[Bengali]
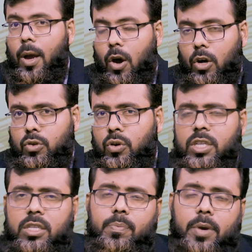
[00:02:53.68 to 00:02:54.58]

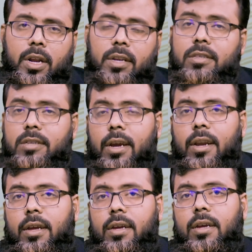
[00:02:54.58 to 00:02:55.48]
অথরিটেটিভ প্যারেন্টিং স্টাইলে
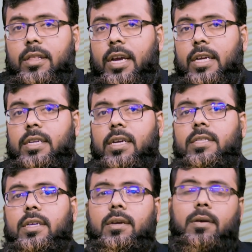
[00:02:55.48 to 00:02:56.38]
দেখা যায়
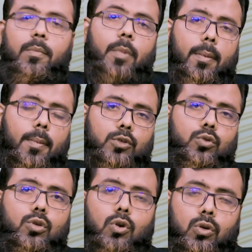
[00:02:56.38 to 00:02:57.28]
যে বাবা মা যদি
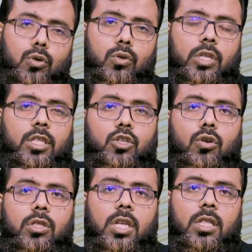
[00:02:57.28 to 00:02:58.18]
কখনও তাদের
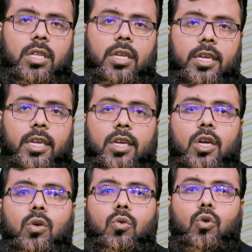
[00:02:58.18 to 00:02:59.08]
সন্তানদেরকে
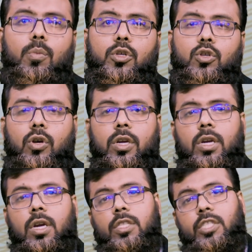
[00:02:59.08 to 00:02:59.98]
কোনো বিষয়ে
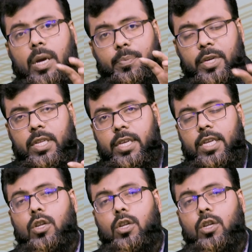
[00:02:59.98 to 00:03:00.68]
চাপিয়ে দেন